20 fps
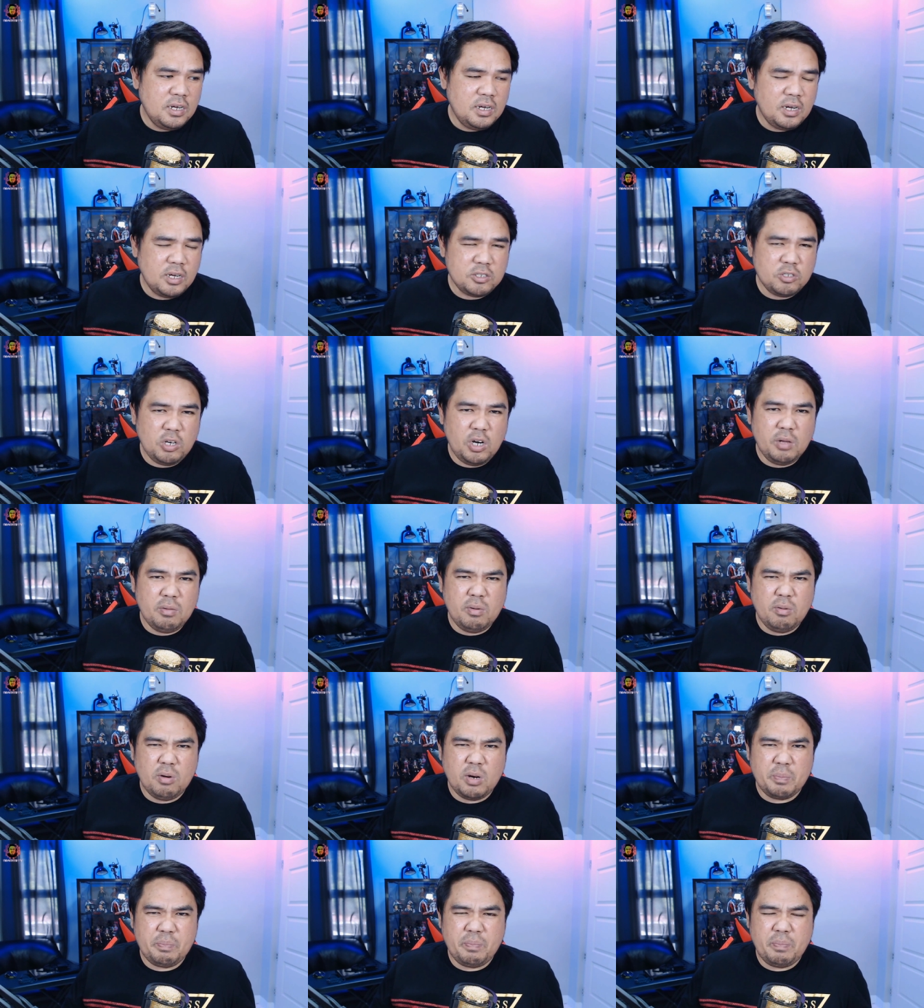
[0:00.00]
Actually,
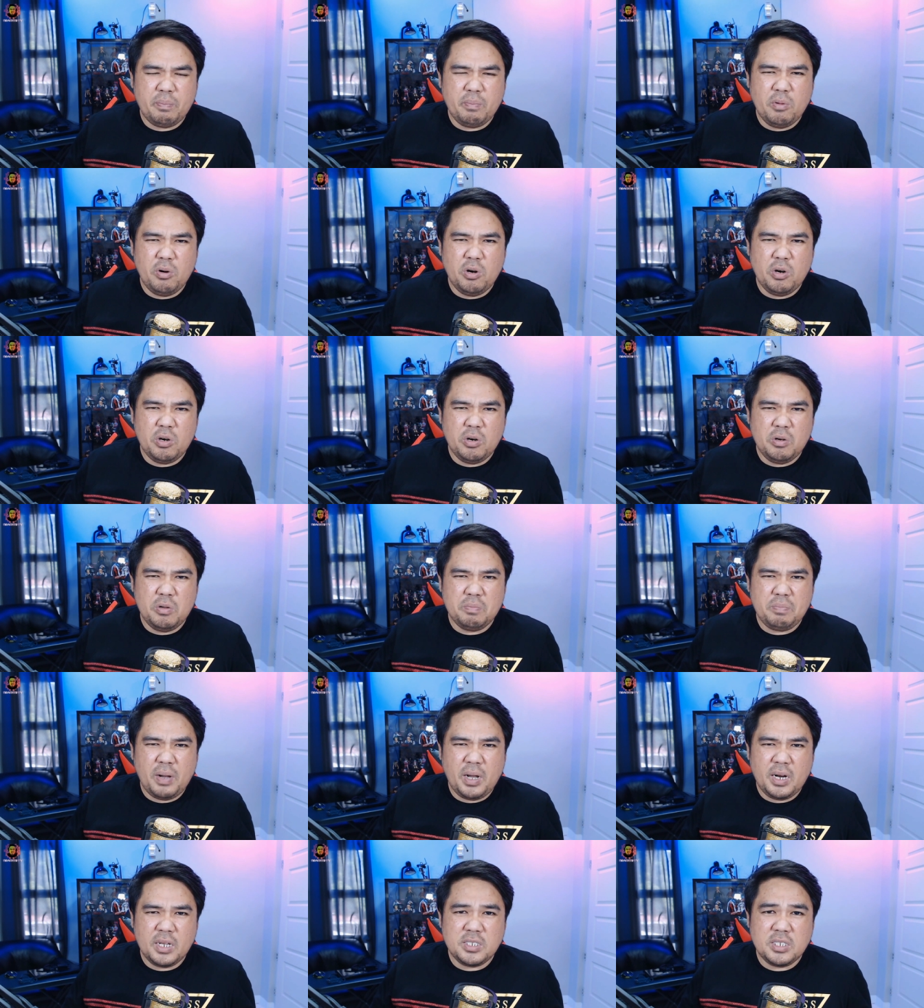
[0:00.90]
more, more on
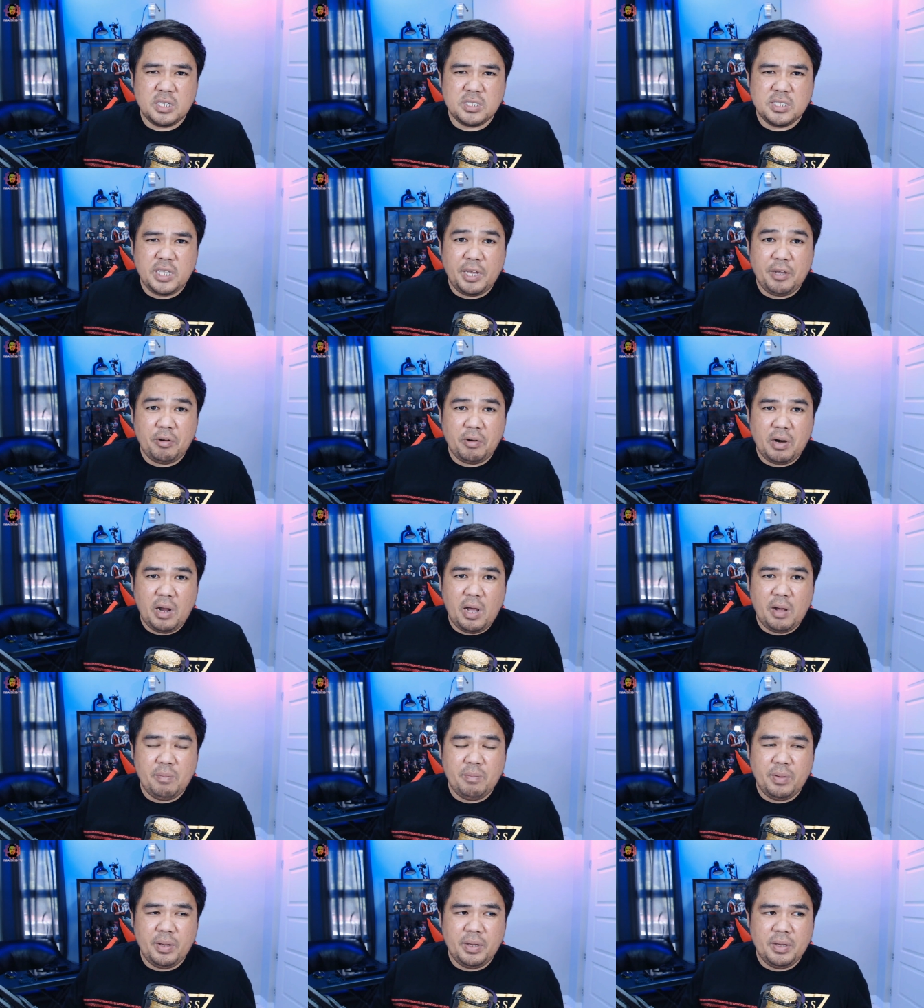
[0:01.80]
para siyang
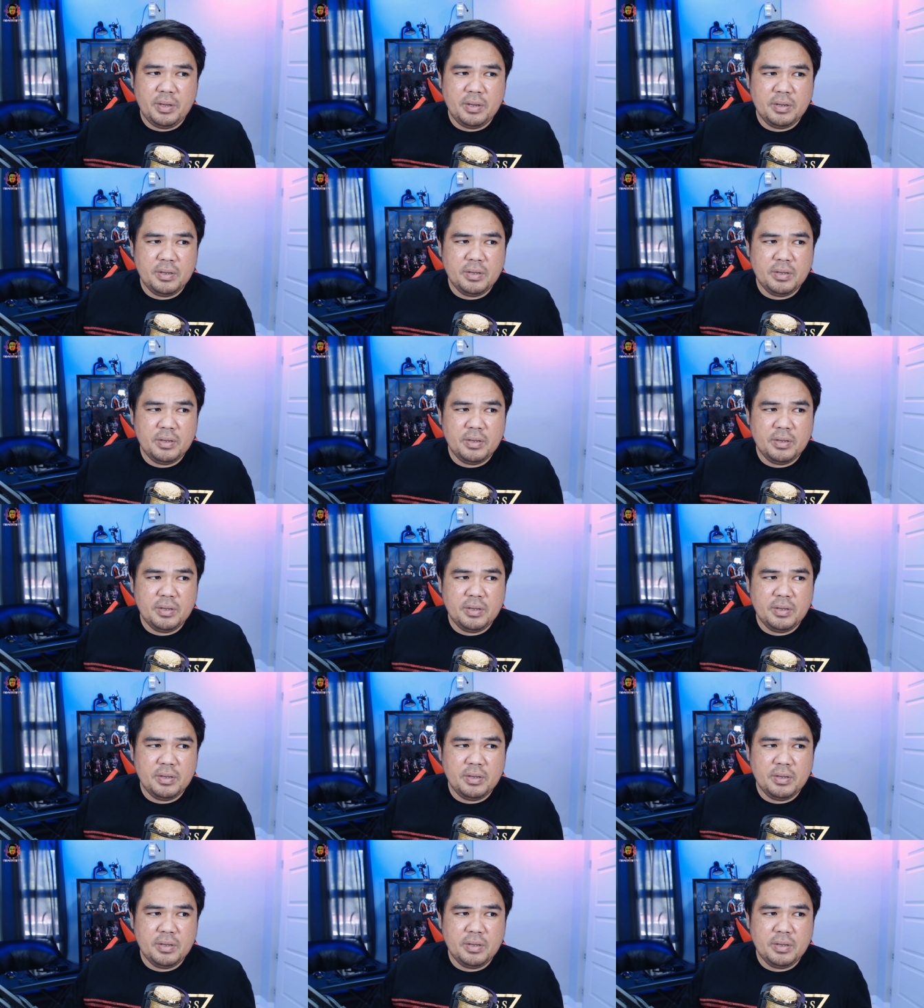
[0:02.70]
diorama eh.